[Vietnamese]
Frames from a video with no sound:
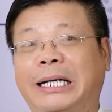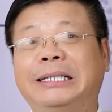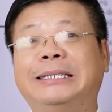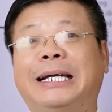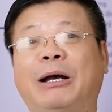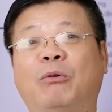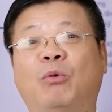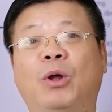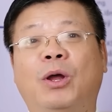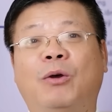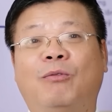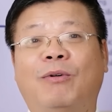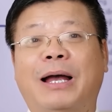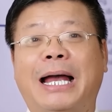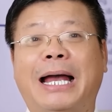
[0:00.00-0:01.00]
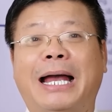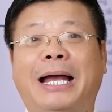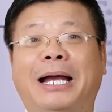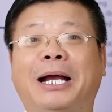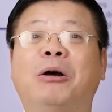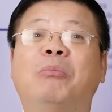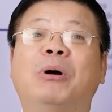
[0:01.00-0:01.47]
kính trọng
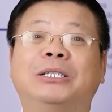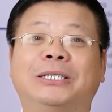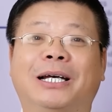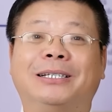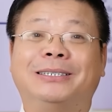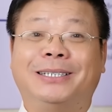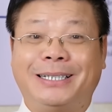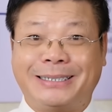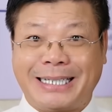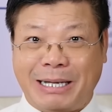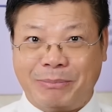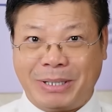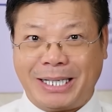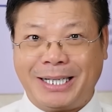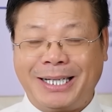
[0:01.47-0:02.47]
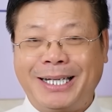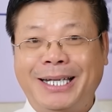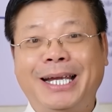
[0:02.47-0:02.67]
và không bao giờ rời xa mình.